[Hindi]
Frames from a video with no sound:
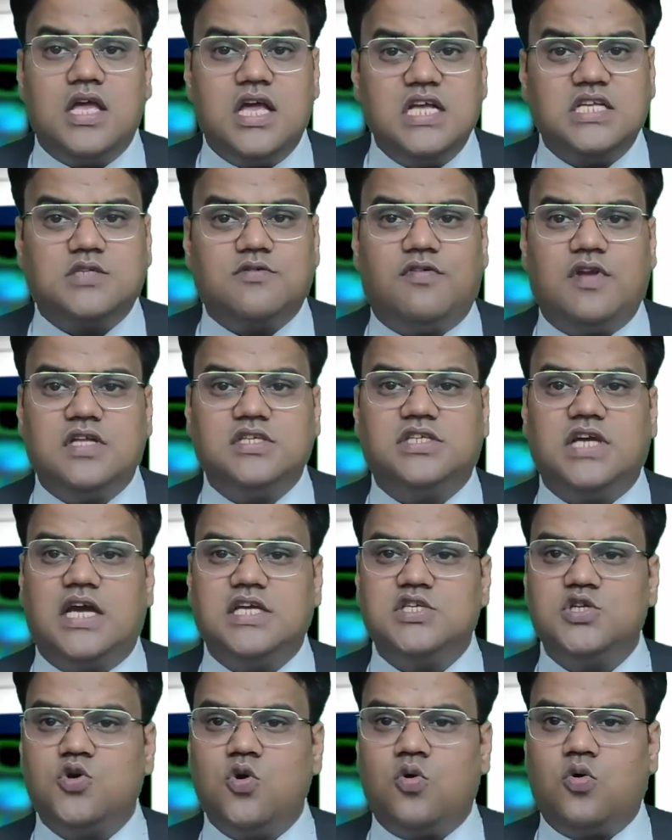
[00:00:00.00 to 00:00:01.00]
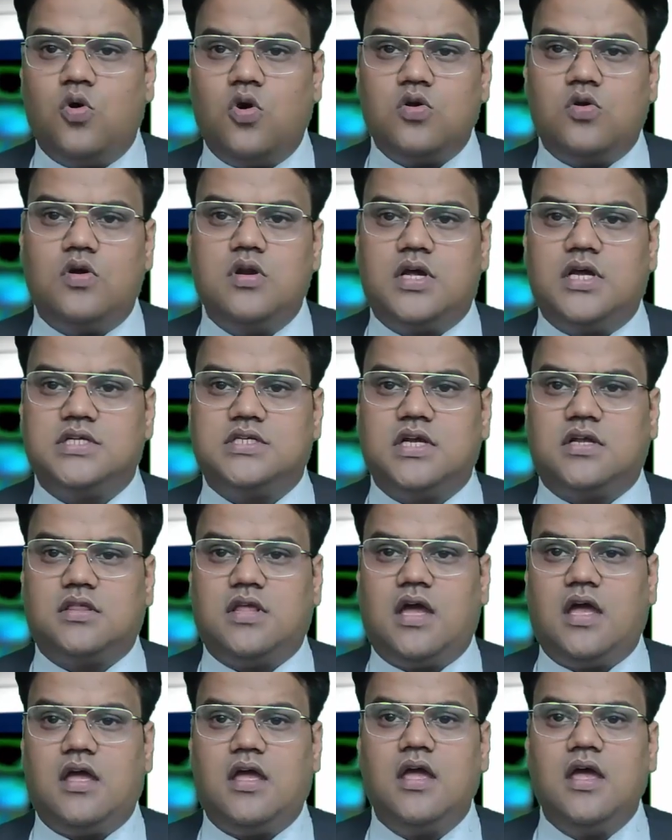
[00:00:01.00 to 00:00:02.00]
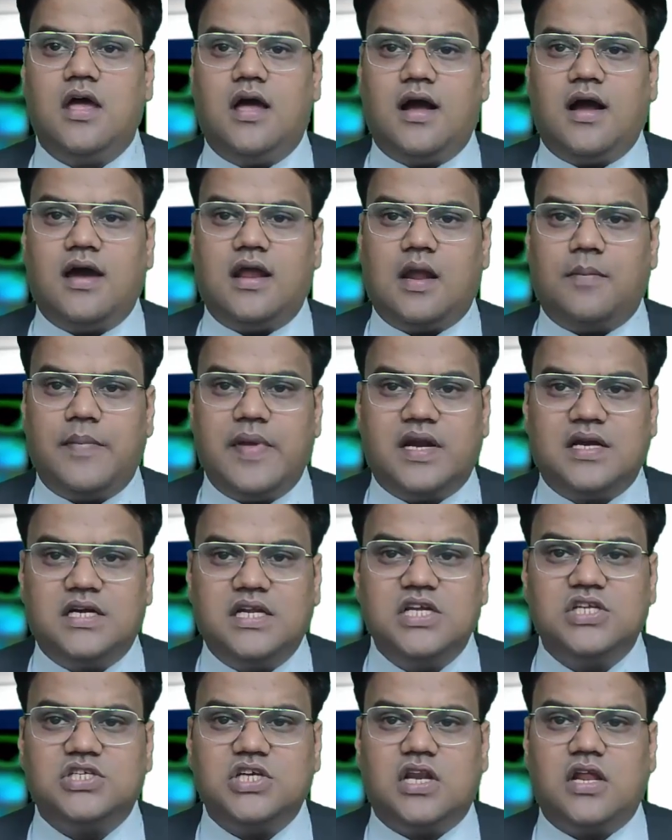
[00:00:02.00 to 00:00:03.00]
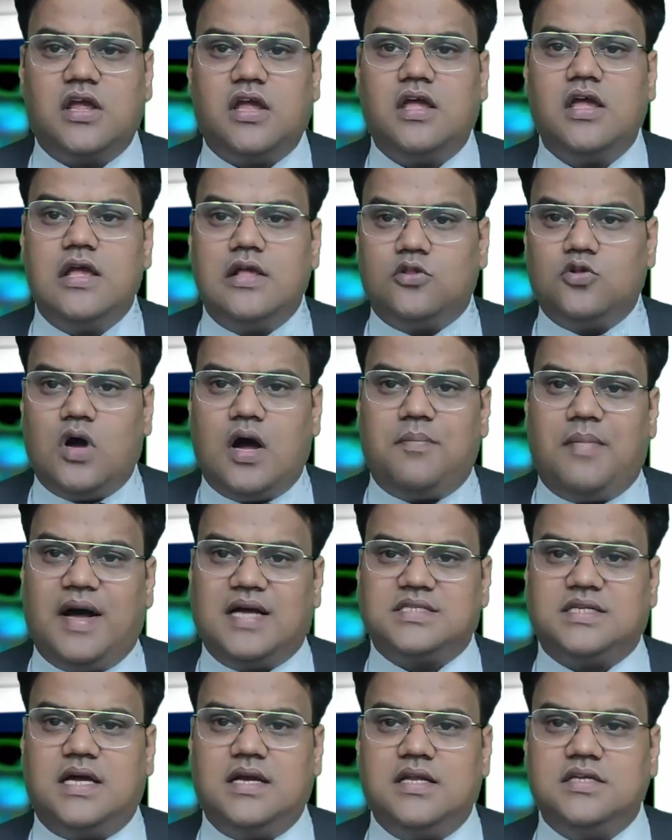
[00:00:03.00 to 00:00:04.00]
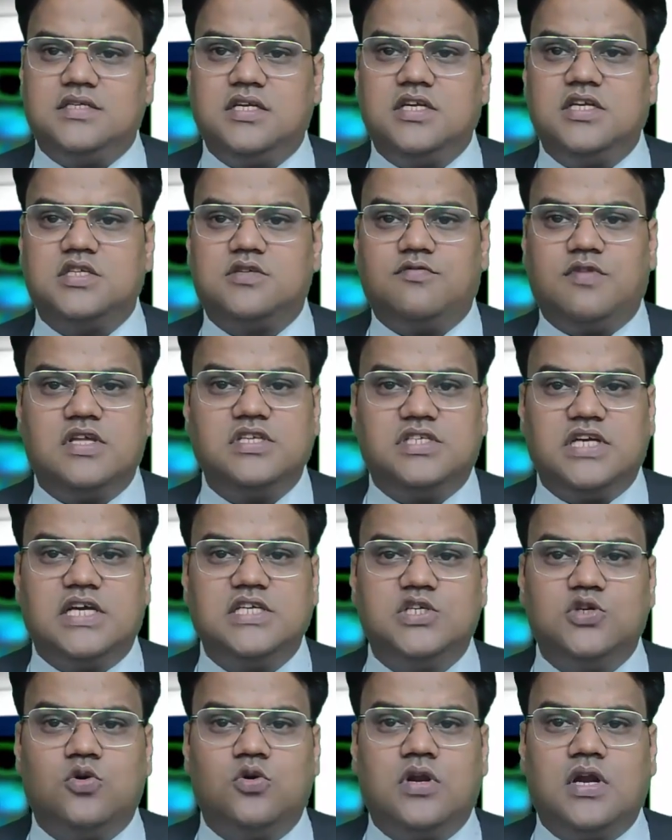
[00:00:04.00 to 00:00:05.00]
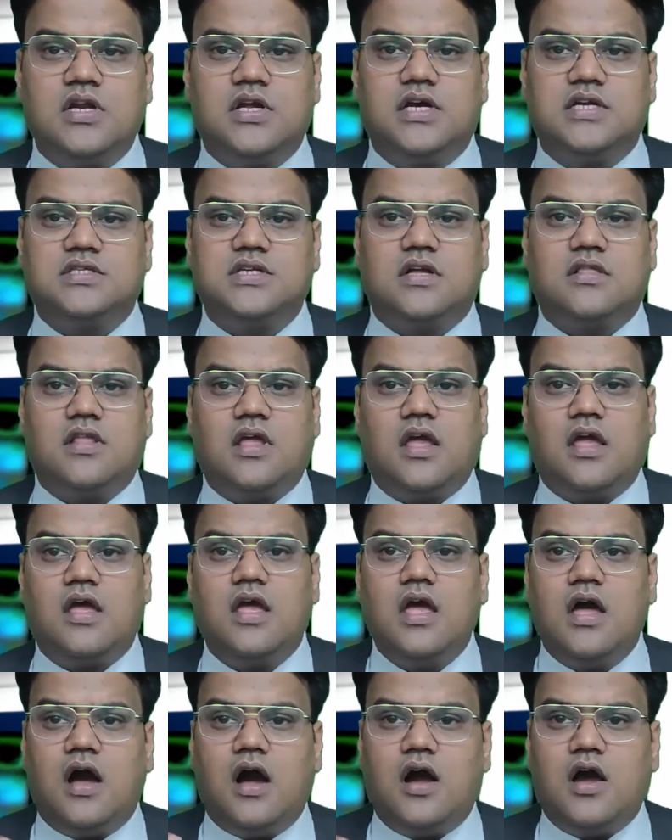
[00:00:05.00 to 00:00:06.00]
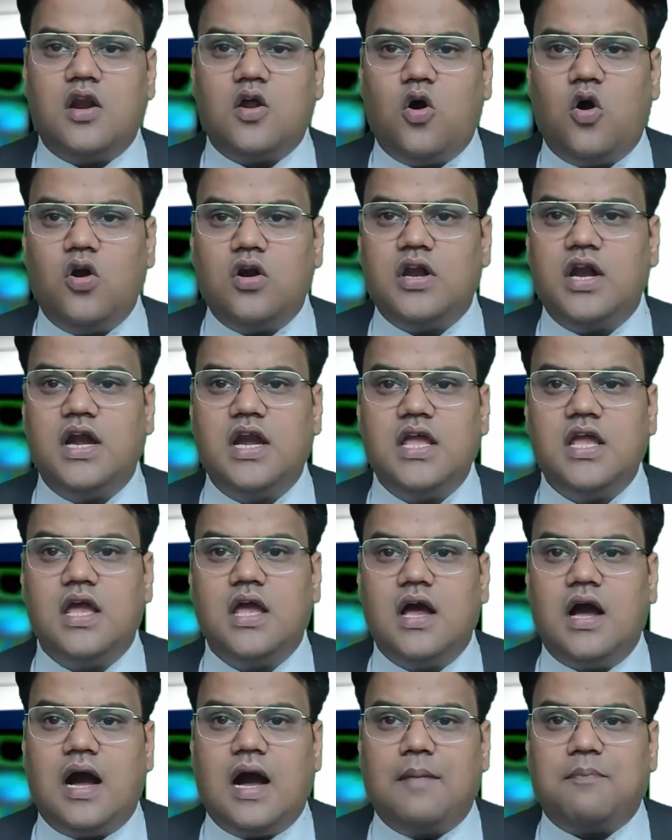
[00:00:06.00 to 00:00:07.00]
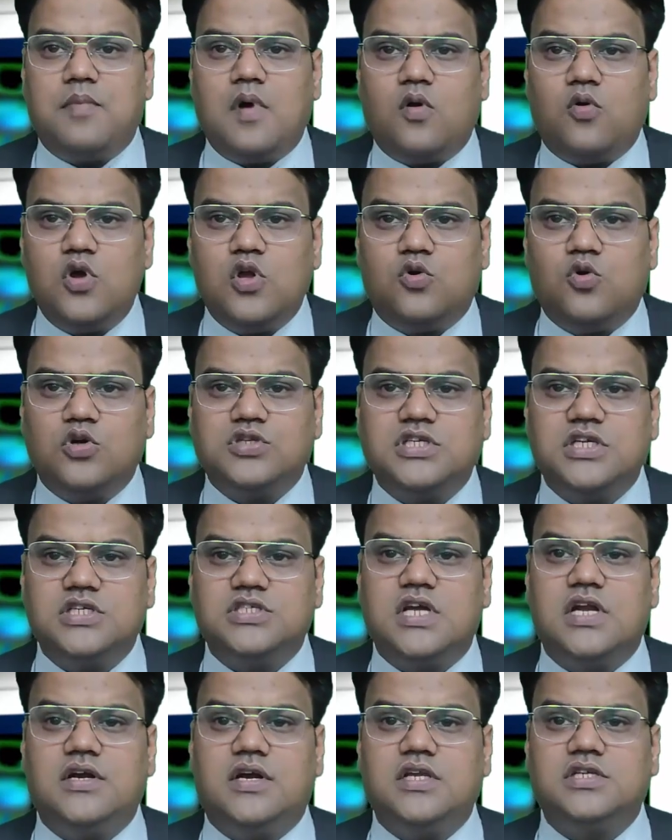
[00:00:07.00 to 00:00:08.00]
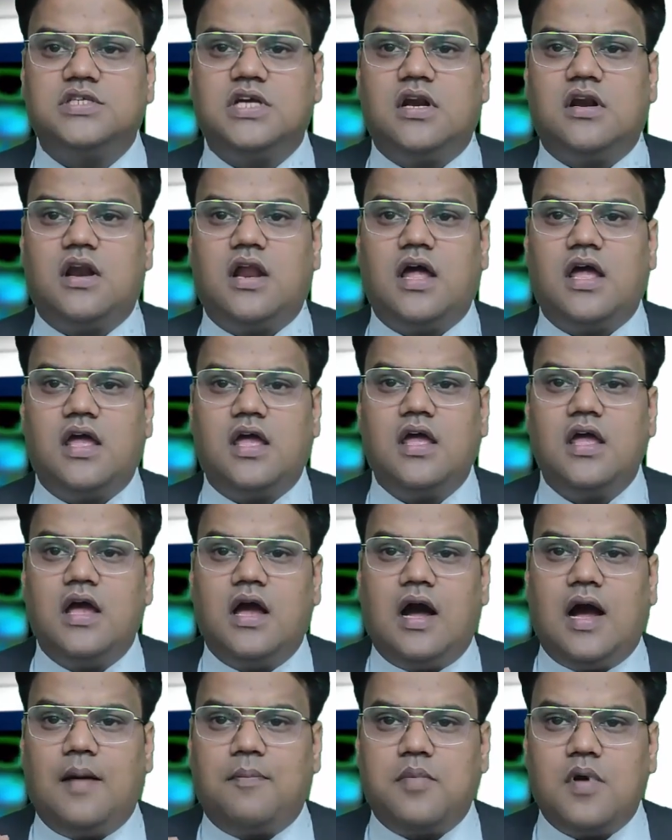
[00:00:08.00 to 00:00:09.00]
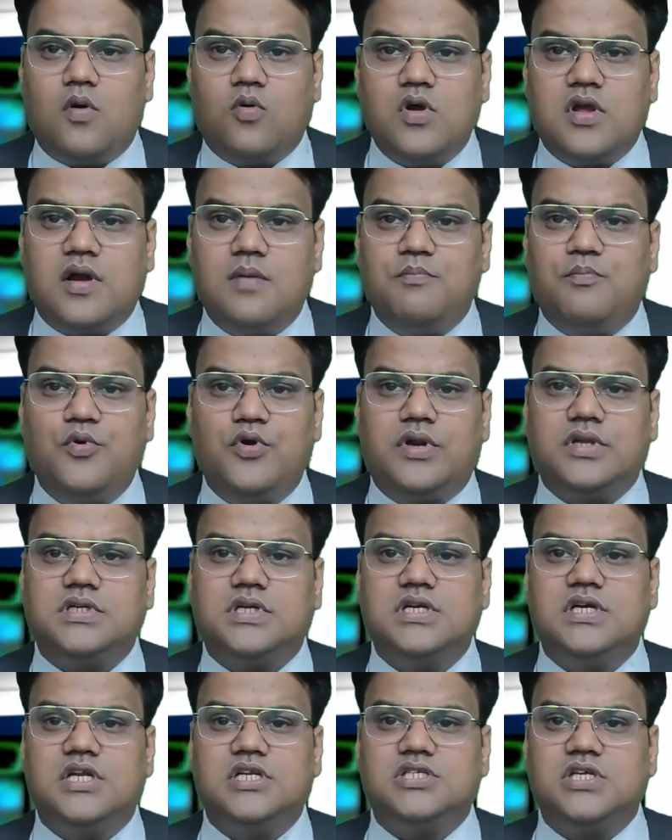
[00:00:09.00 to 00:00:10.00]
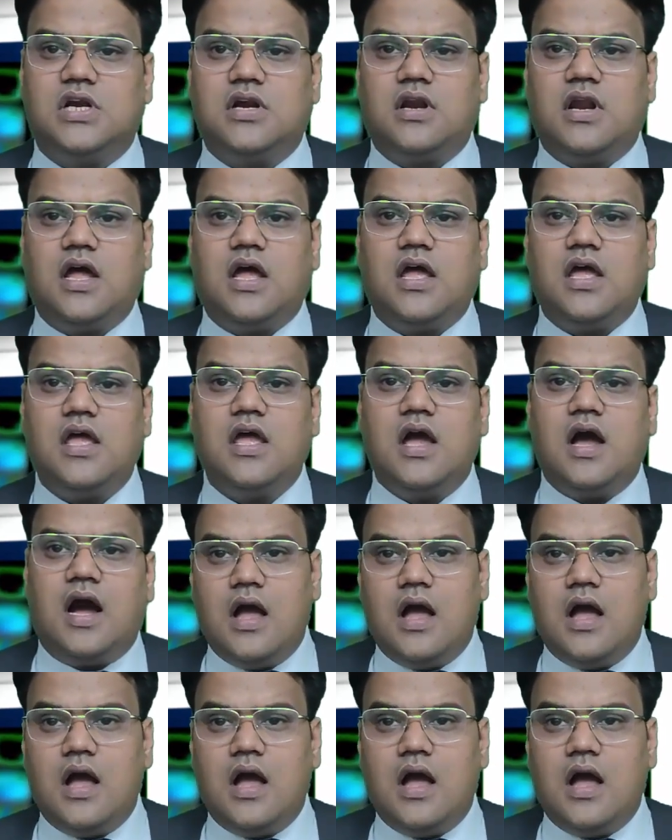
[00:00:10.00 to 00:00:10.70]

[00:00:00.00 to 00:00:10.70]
इस फ्रेंचाइजी को कौन कौन कर सकता है अगर आप एक टीचर हैं तो आप आसानी से इस फ्रेंचाइजी को रन कर सकते हैं अगर ऑलरेडी आपका कोई कोचिंग सेंटर चल रहा है आपका कोई कंप्यूटर सेंटर चल रहा है